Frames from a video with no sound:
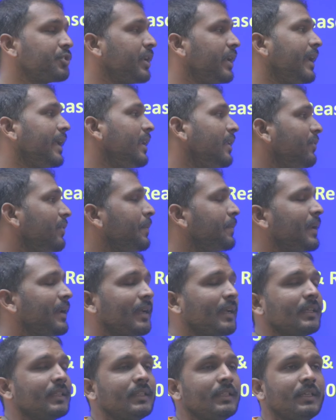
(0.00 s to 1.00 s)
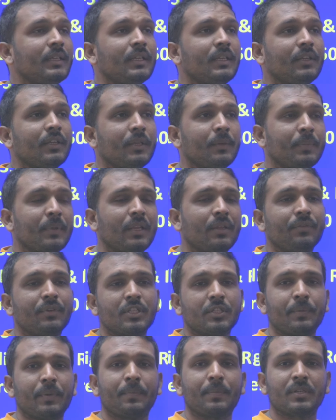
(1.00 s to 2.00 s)
సో ఎనీవే మనకైతే ఈ
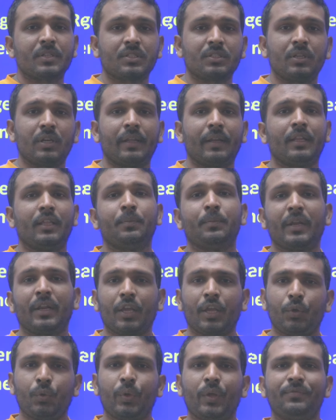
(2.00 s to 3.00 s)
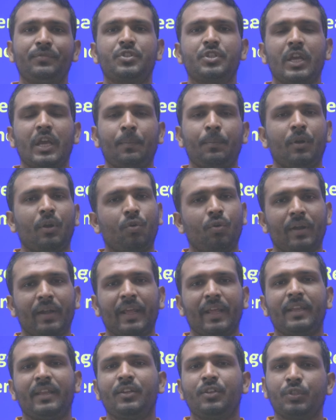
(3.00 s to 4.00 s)
ప్రీవియస్ పేపర్స్ అనేది మనకి యాప్ యాప్లో
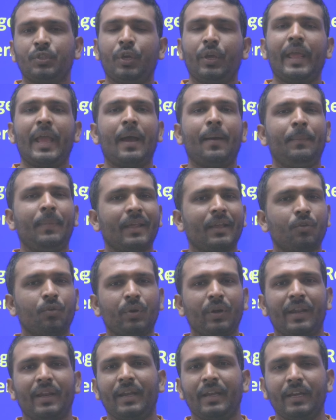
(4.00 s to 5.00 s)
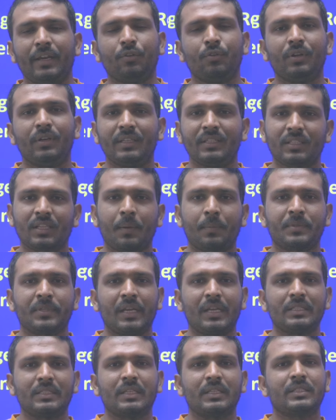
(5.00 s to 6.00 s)
ఉంటాయి సో యాప్ లింక్ కూడా నేను
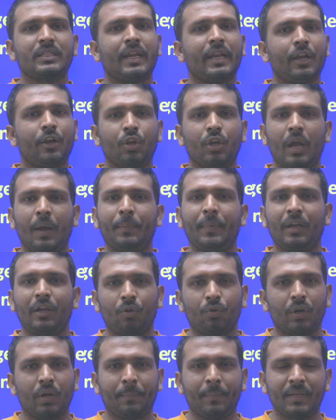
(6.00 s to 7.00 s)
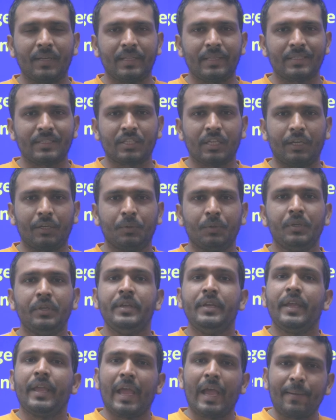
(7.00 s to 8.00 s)
డిస్క్రిప్షన్లో ఇచ్చేస్తాను అండ్ కమెంట్లో కూడా పిన్ చేస్తాను
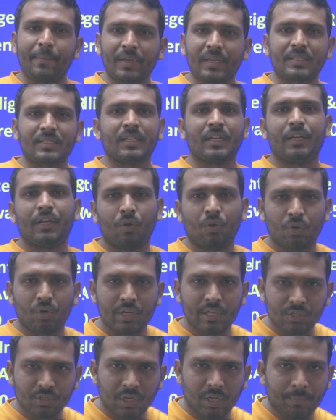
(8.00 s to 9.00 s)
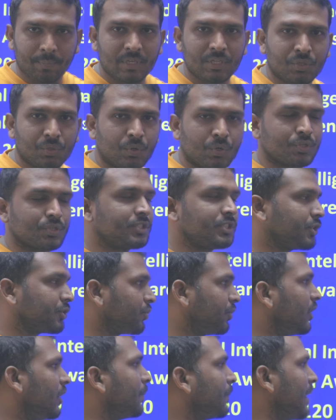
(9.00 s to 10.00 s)
యాప్ ఖచ్చితంగా డౌన్లోడ్ చేసుకుని పంచి కోర్స్
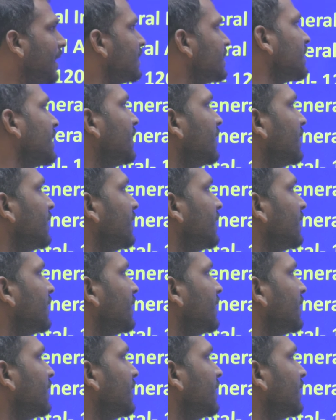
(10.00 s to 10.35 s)
తీసుకోండి ప్రైస్